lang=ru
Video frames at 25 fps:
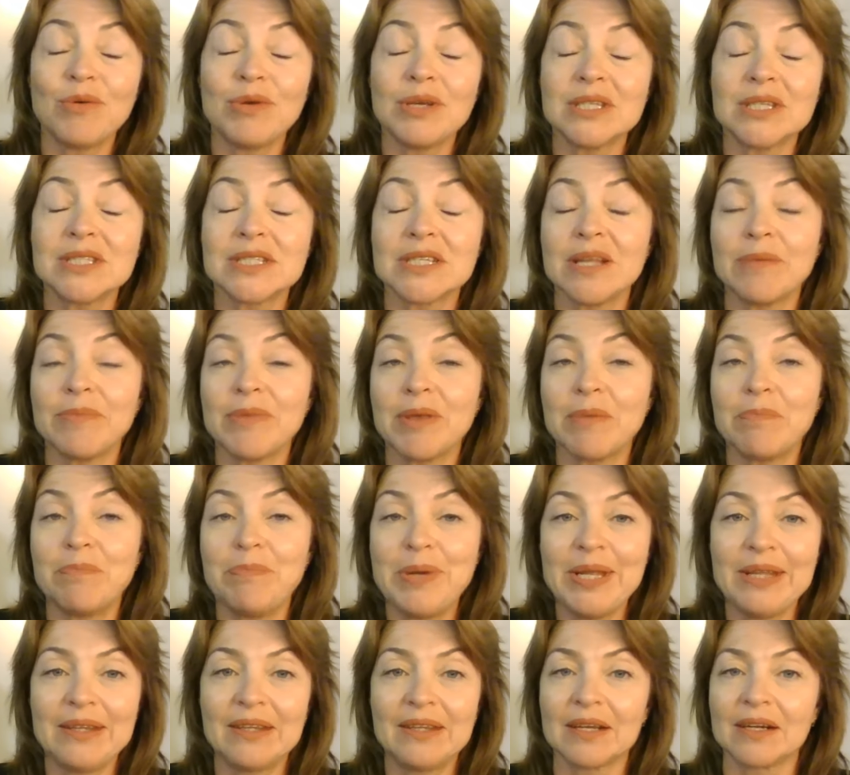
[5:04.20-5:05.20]
есть, она мне
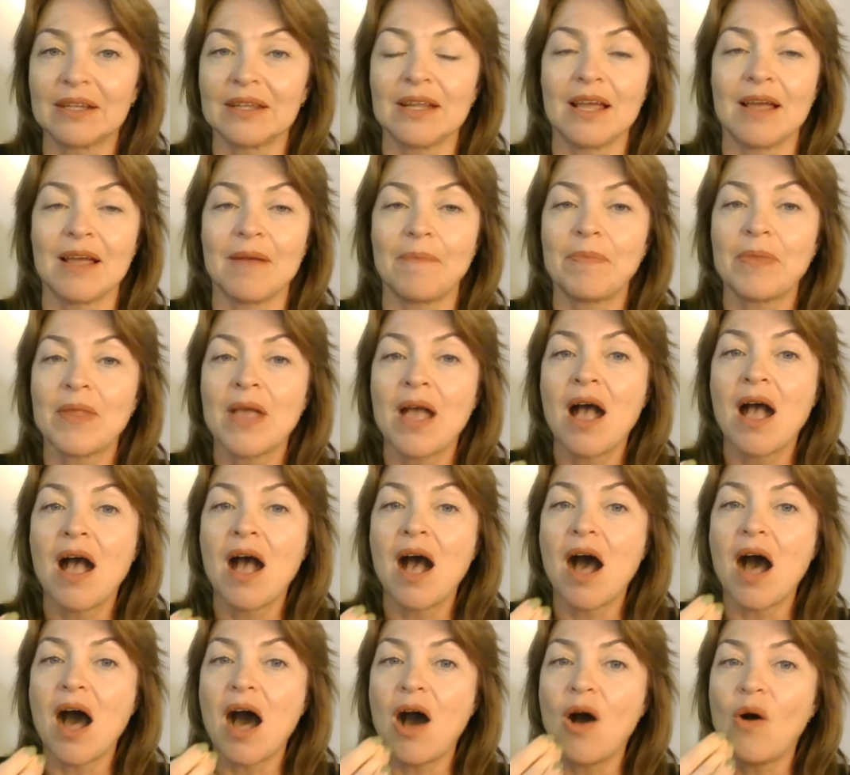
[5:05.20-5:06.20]
приторная,
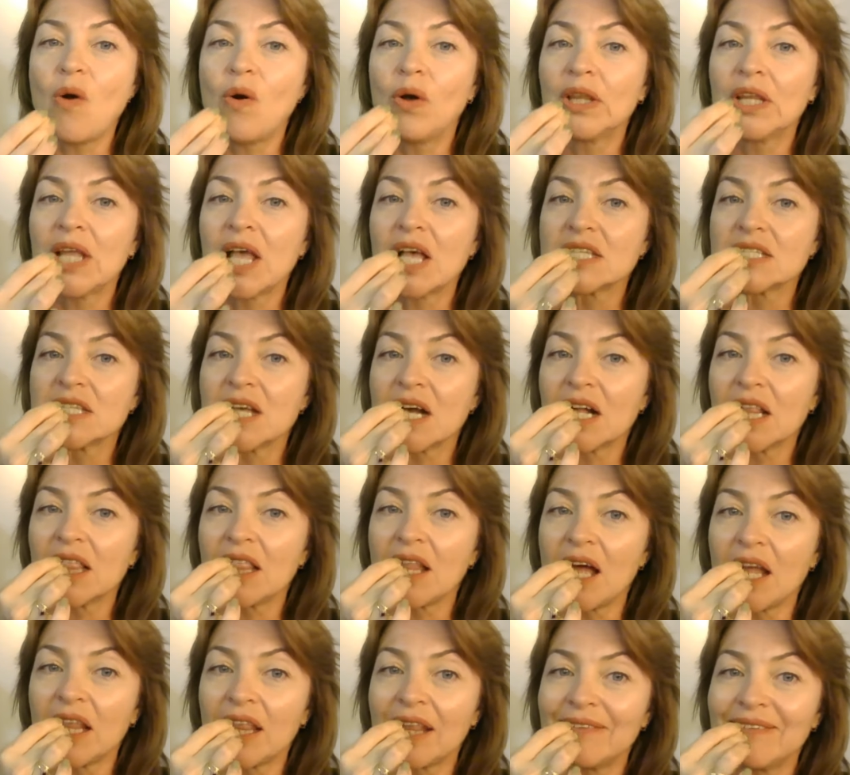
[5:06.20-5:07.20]
а он
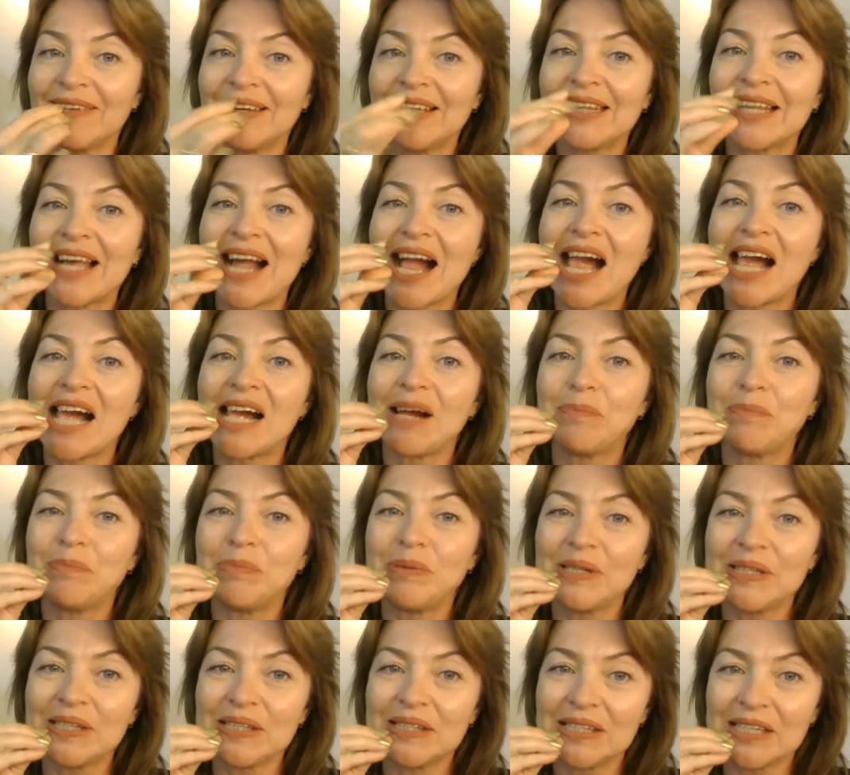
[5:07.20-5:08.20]
закладывает
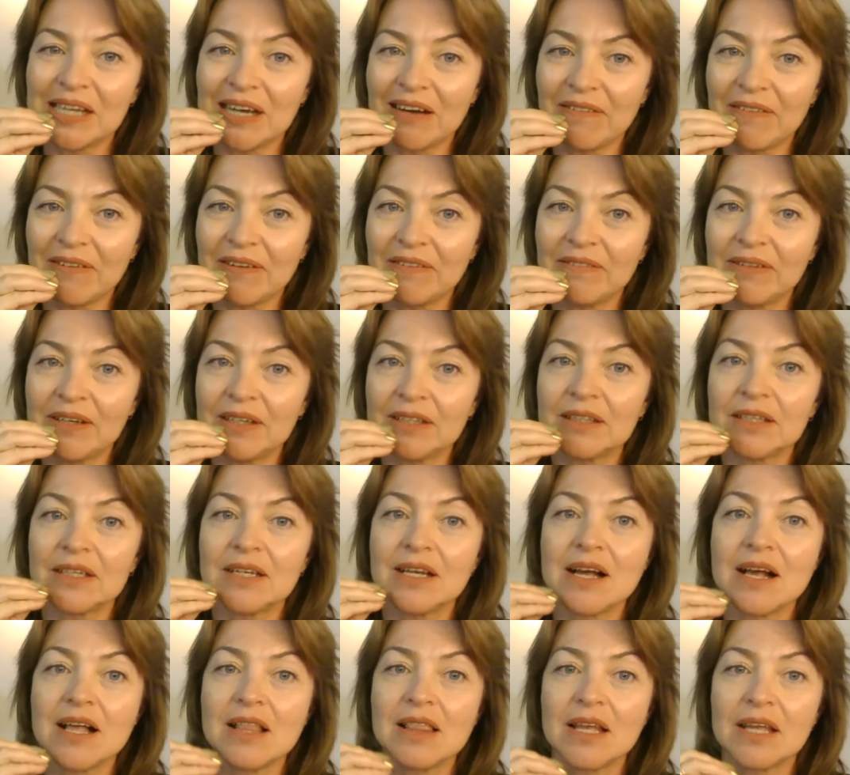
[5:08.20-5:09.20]
придавливает,
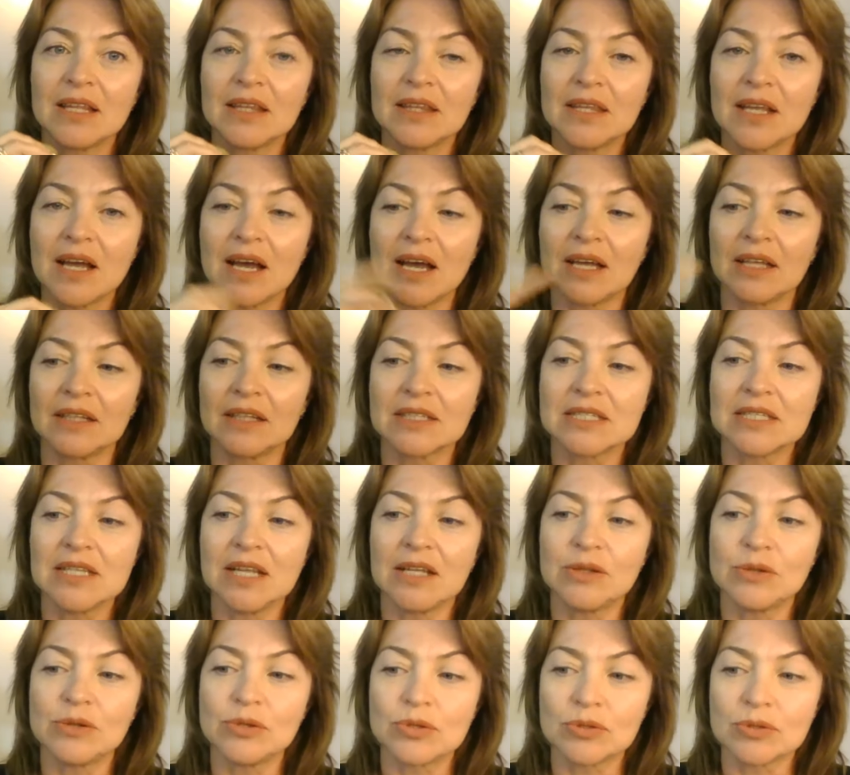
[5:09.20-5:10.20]
глотает,
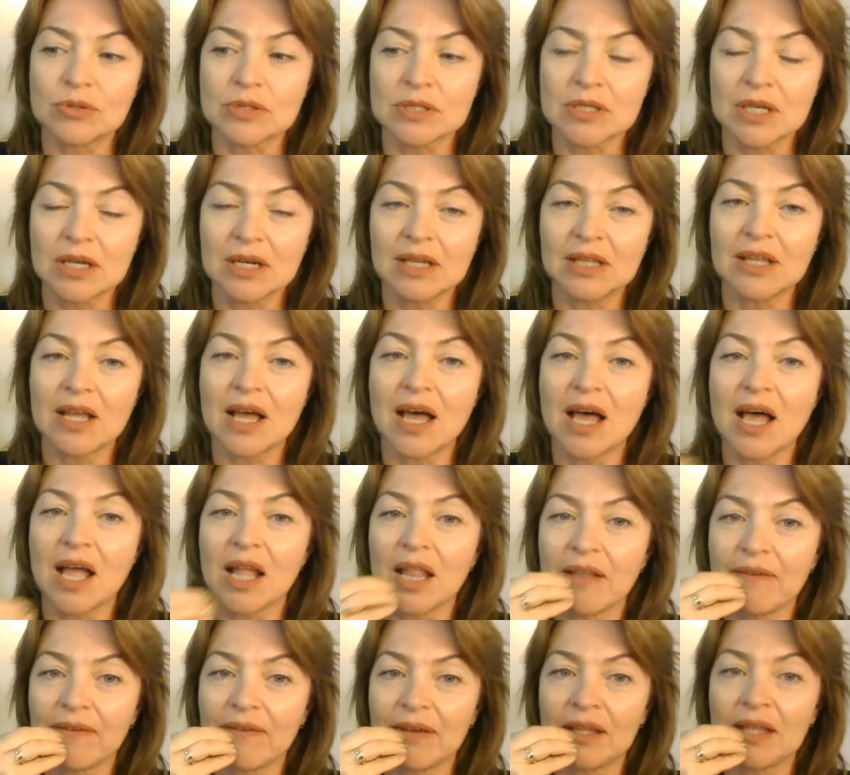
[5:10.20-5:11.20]
следующую
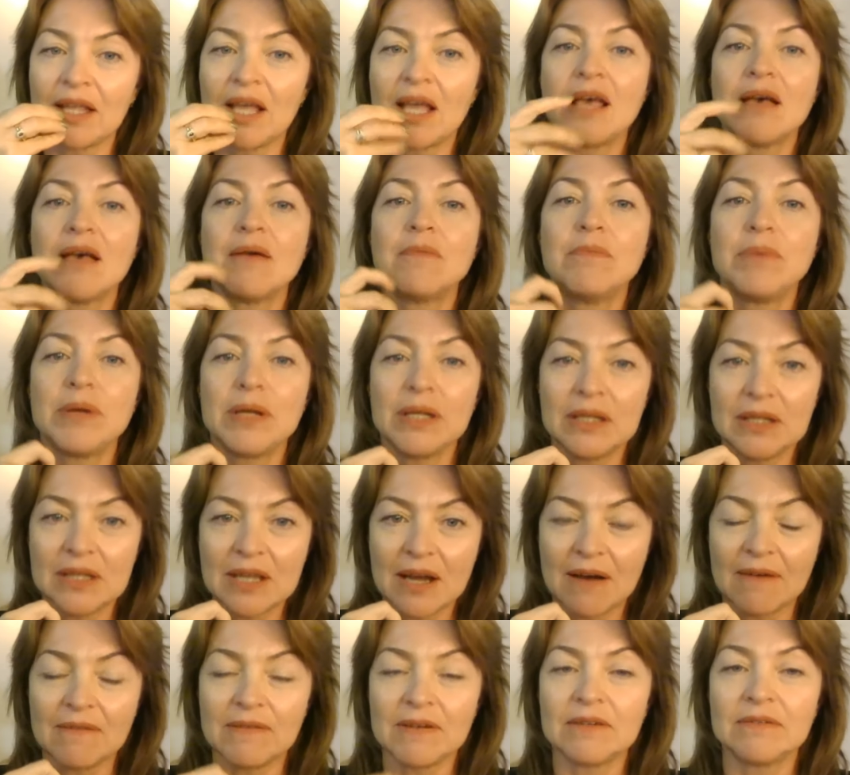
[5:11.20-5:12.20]
закладывает,
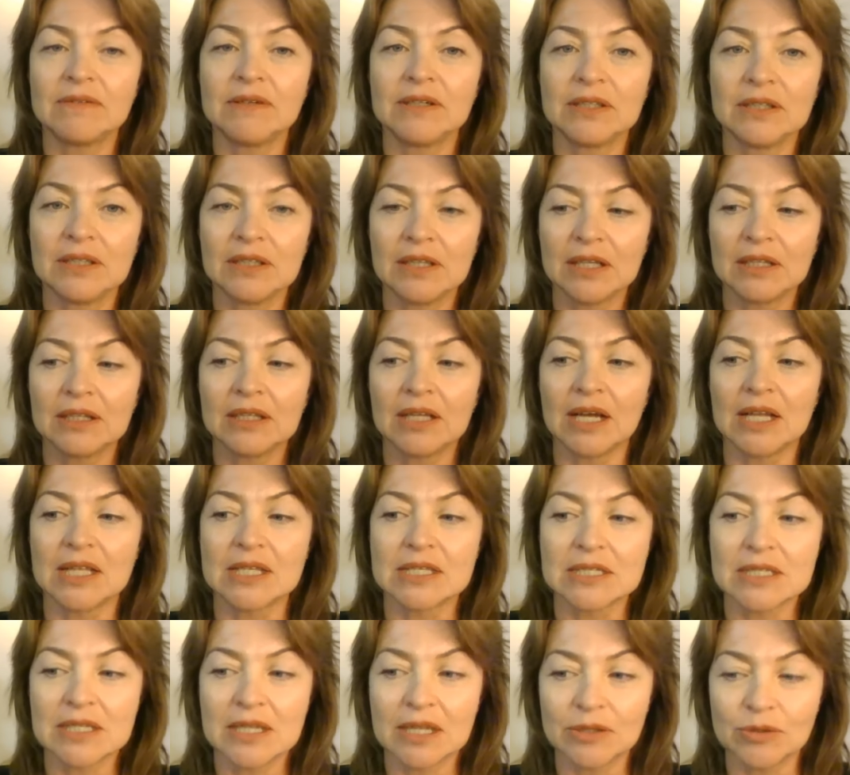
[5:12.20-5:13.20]
придавливает, глотает,
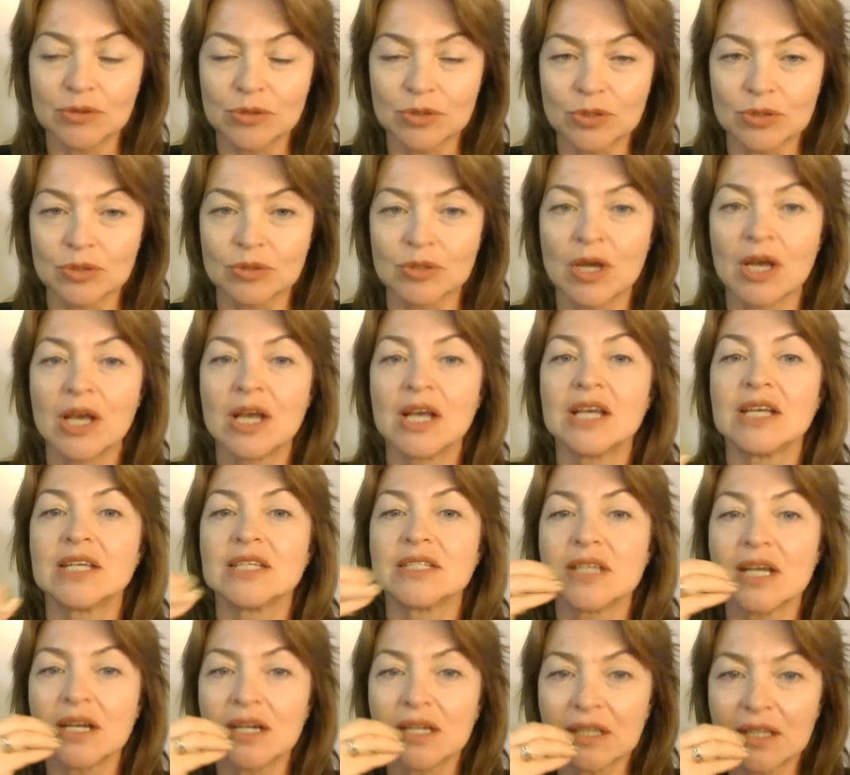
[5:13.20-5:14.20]
следующую
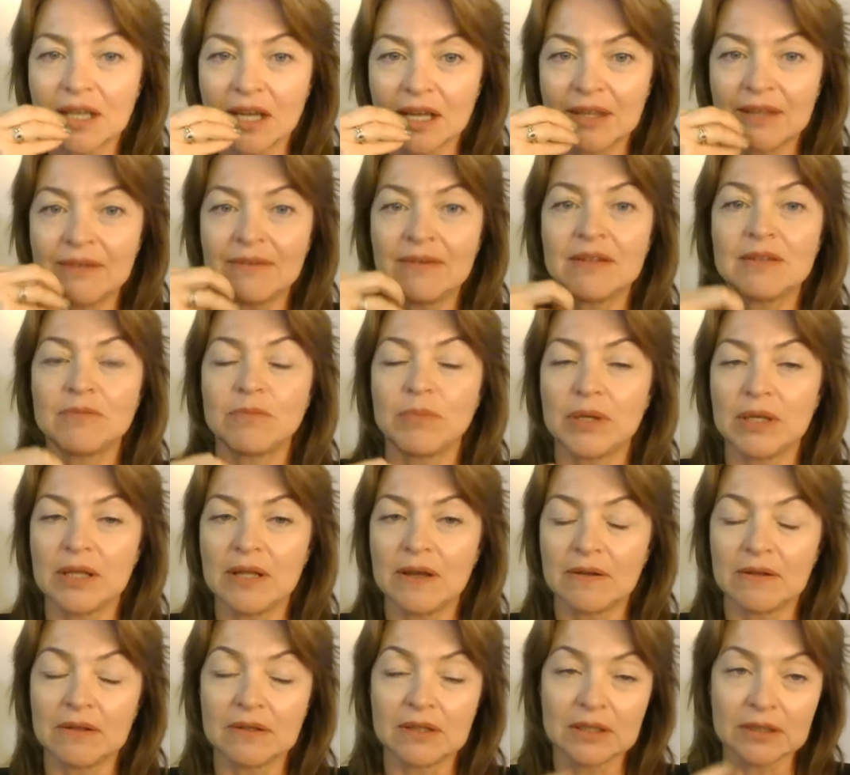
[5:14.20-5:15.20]
закладывает,
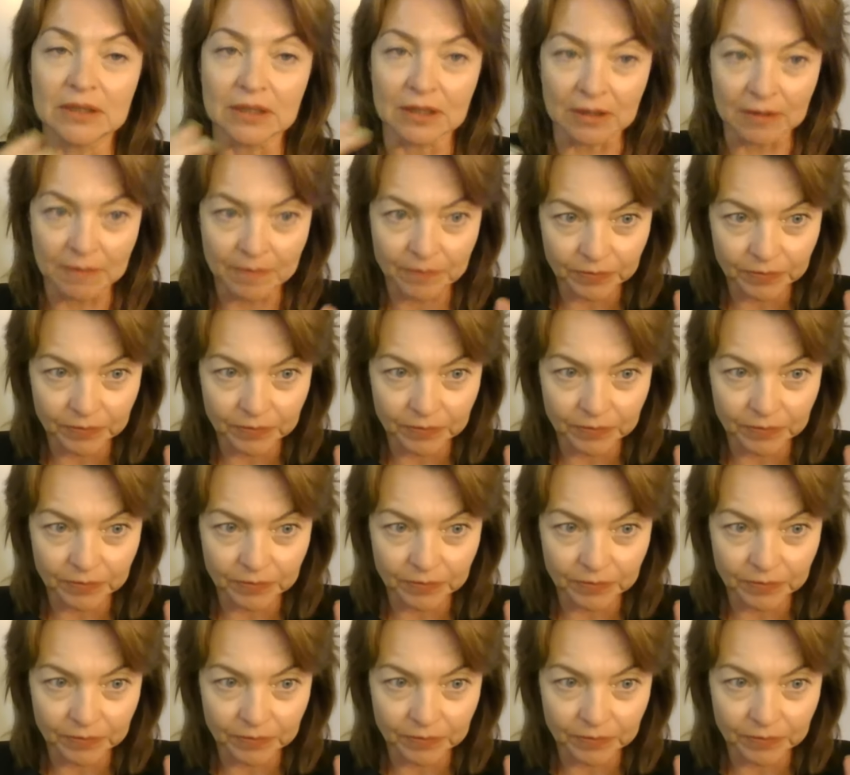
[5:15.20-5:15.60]
придавливает, глотает.